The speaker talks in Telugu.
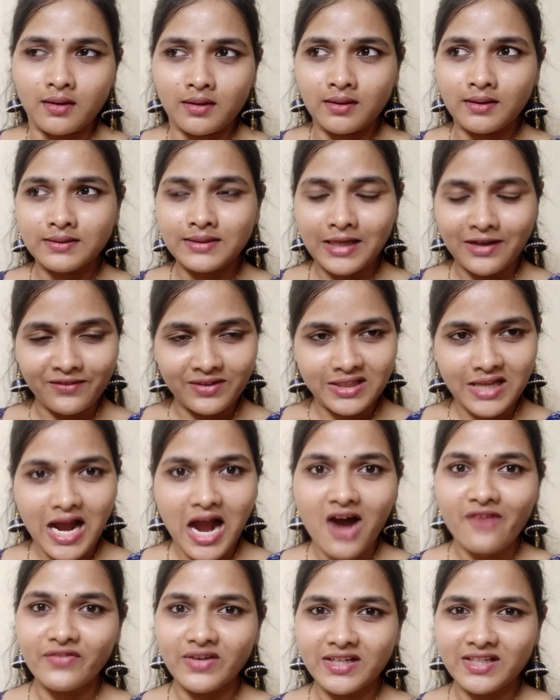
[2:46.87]
తర్వాత
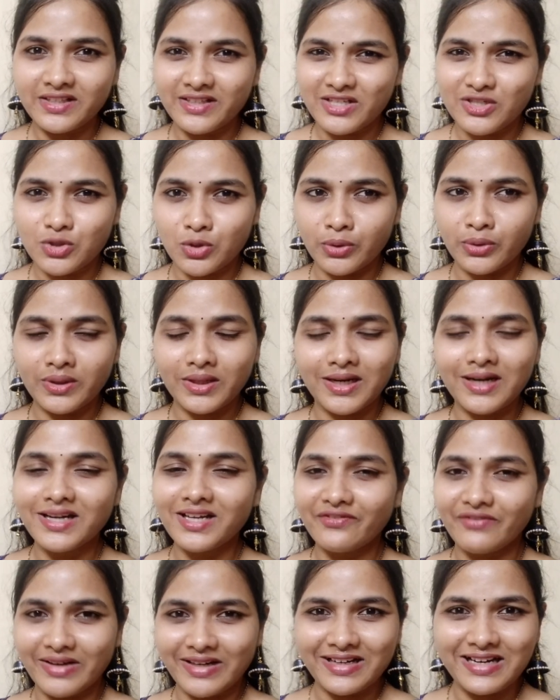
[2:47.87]
హాఫ్ లీటర్ తీసుకుని ఉంటాను అంటే
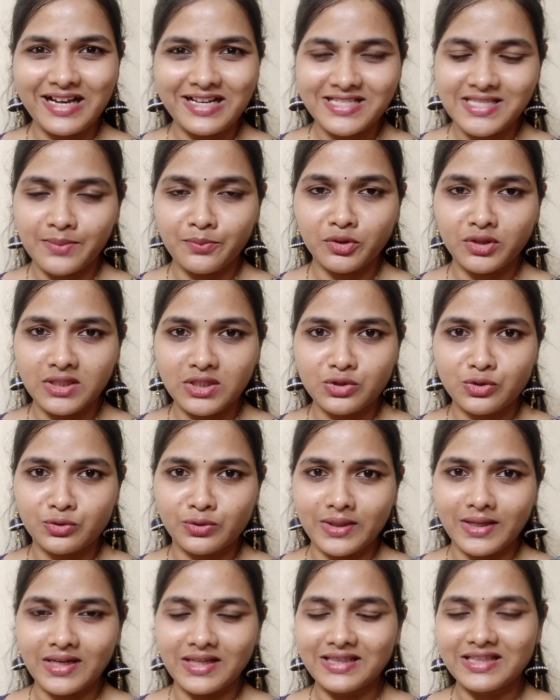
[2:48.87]
వన్ గ్లాస్ ఏమో
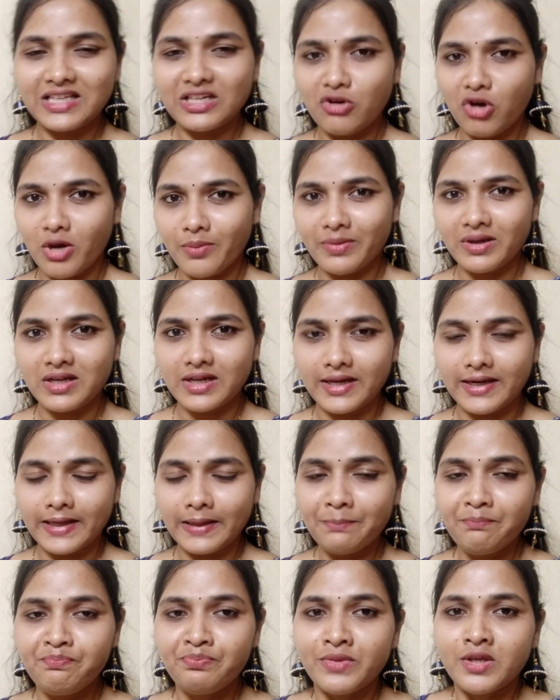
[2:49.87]
తీసుకున్నాను అంతే నార్మల్గానే
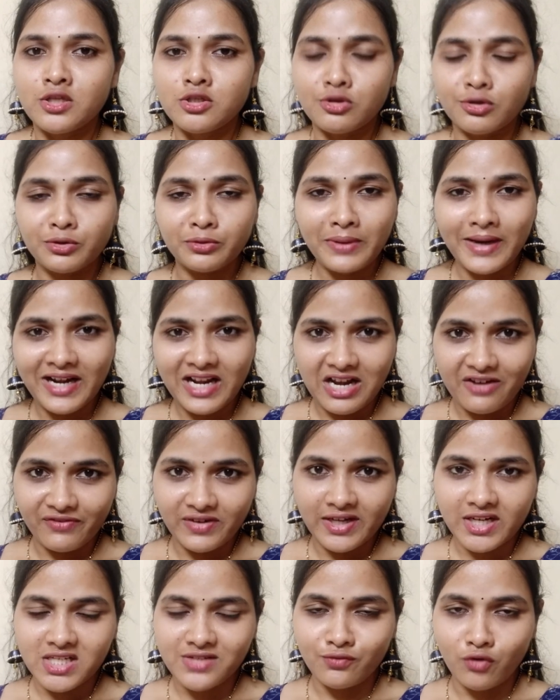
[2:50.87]
సో టూ అండ్ హాఫ్
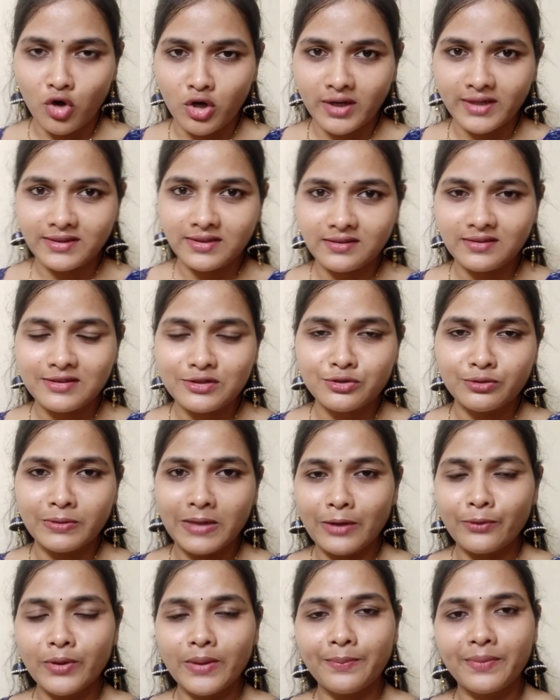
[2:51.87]
లీటర్స్ వాటర్ అయితే
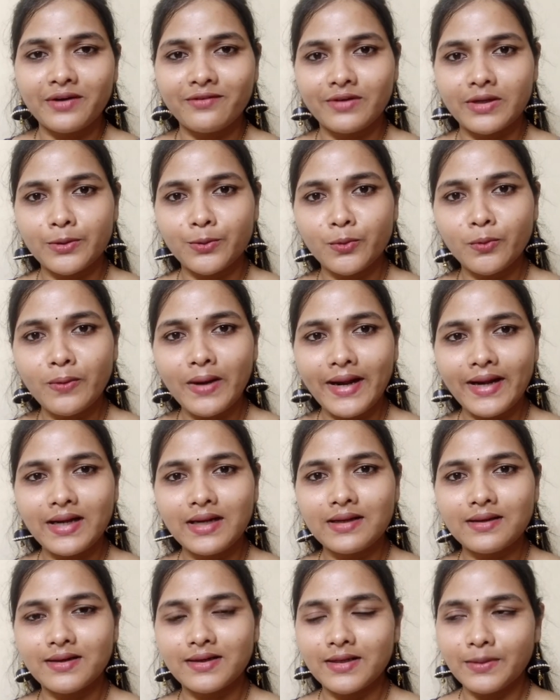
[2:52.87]
తీసుకున్నాను ఇప్పటి వరకు
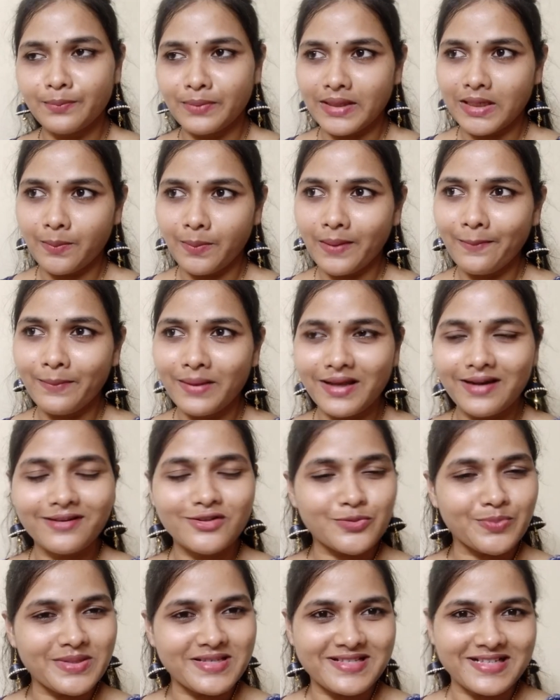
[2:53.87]
అండ్ ఇప్పుడు వెళ్ళిపోయి మీల్
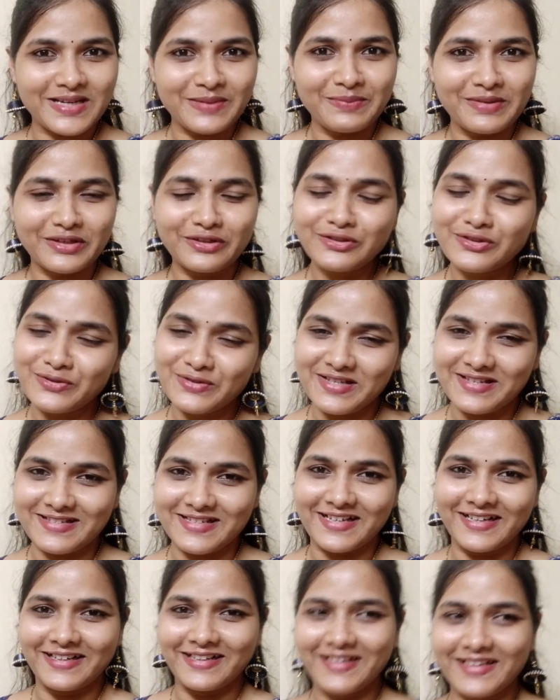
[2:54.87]
చూపిస్తాను మీకు
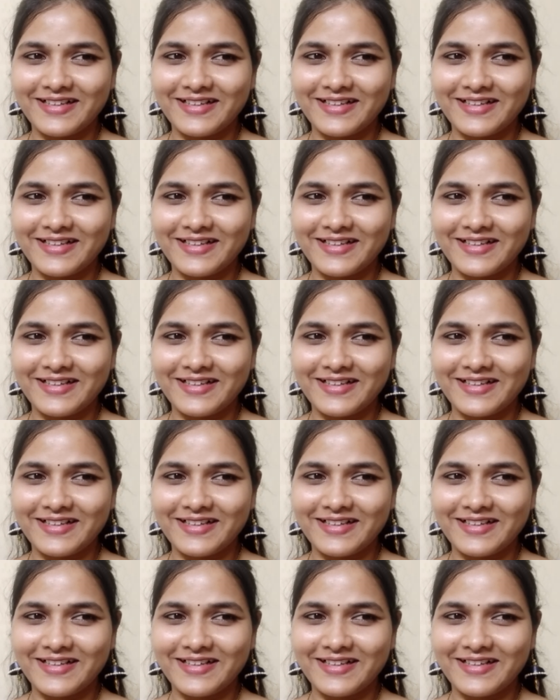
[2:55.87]
చూసేసేయండి